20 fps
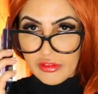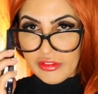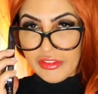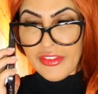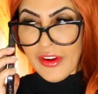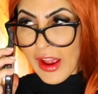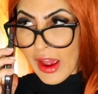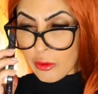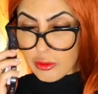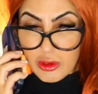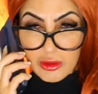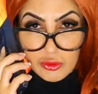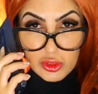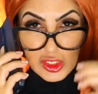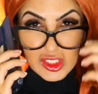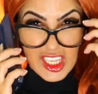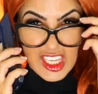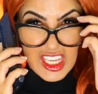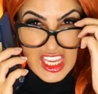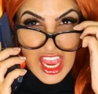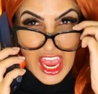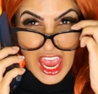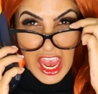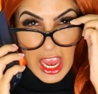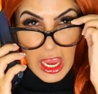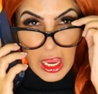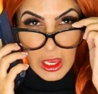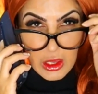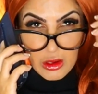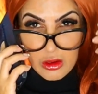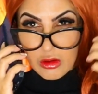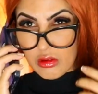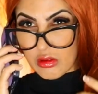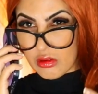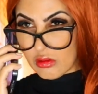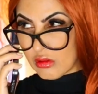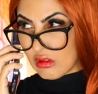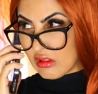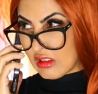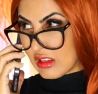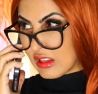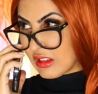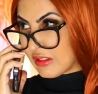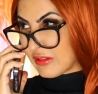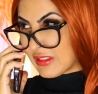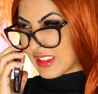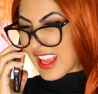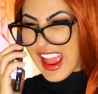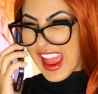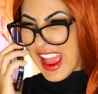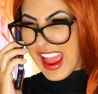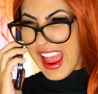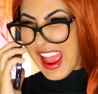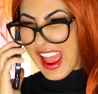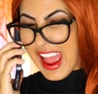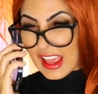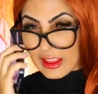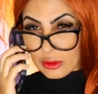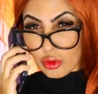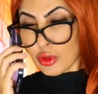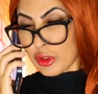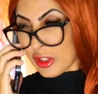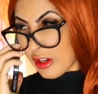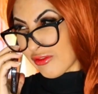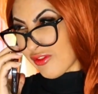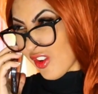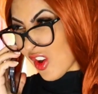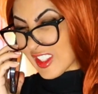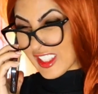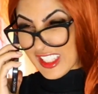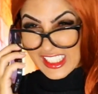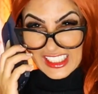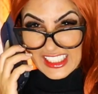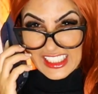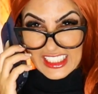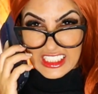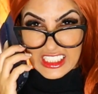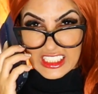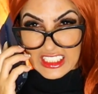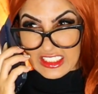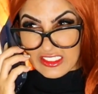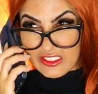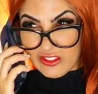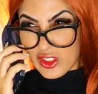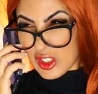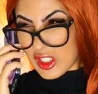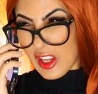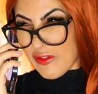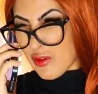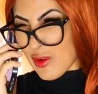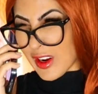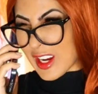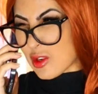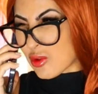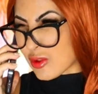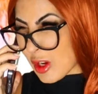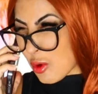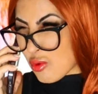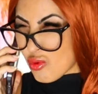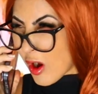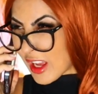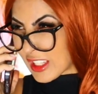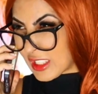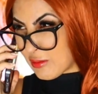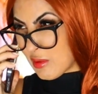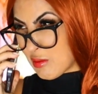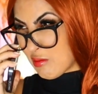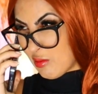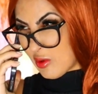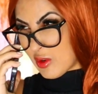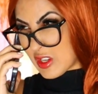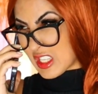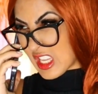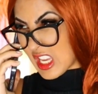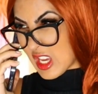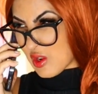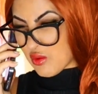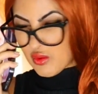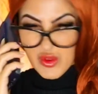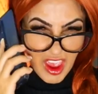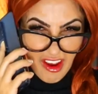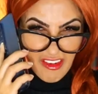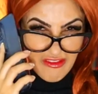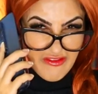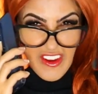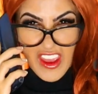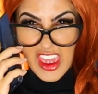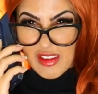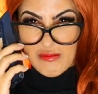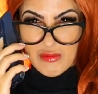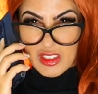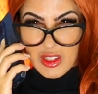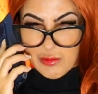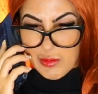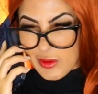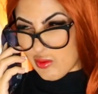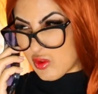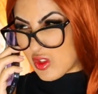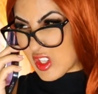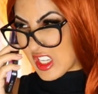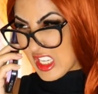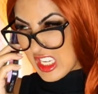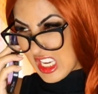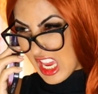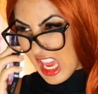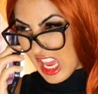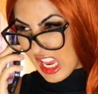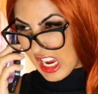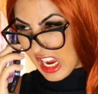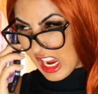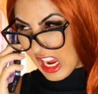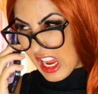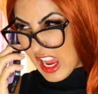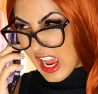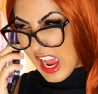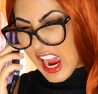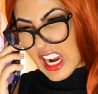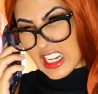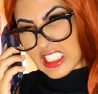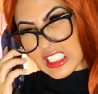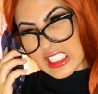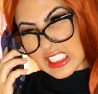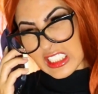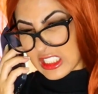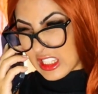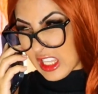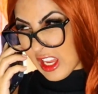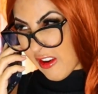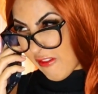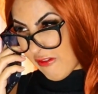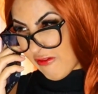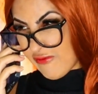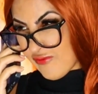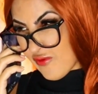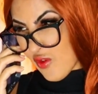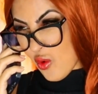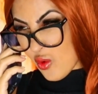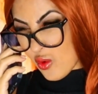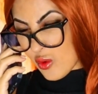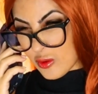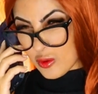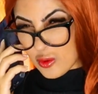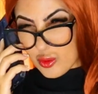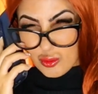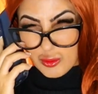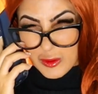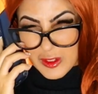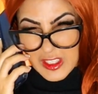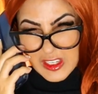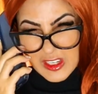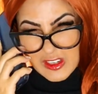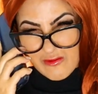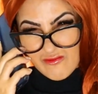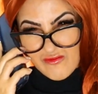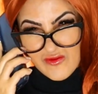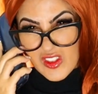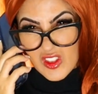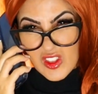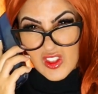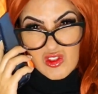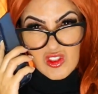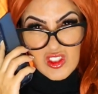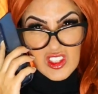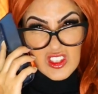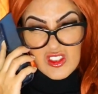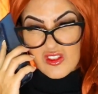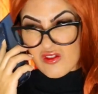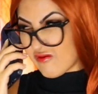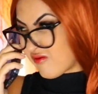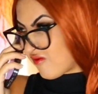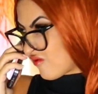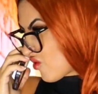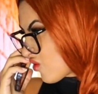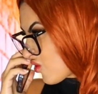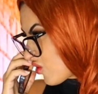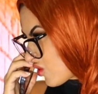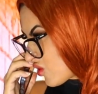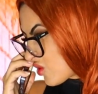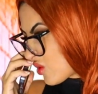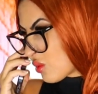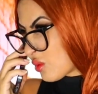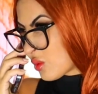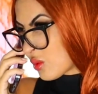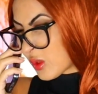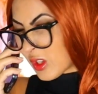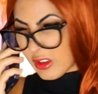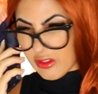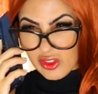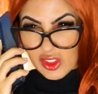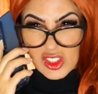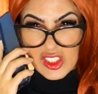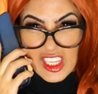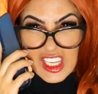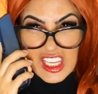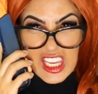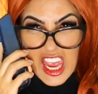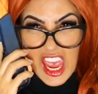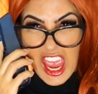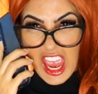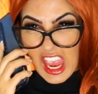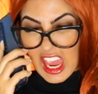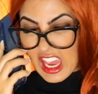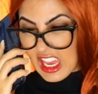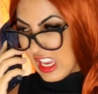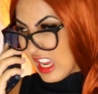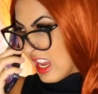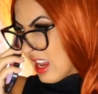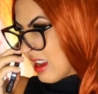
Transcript: Fala, o que você quer? Ah, tô nervosa sim. Você viu, a garota quase me mordeu. E a velha me chamando de Kenga. Ah, que nervoso, que nervoso, que nervoso. O que você quer?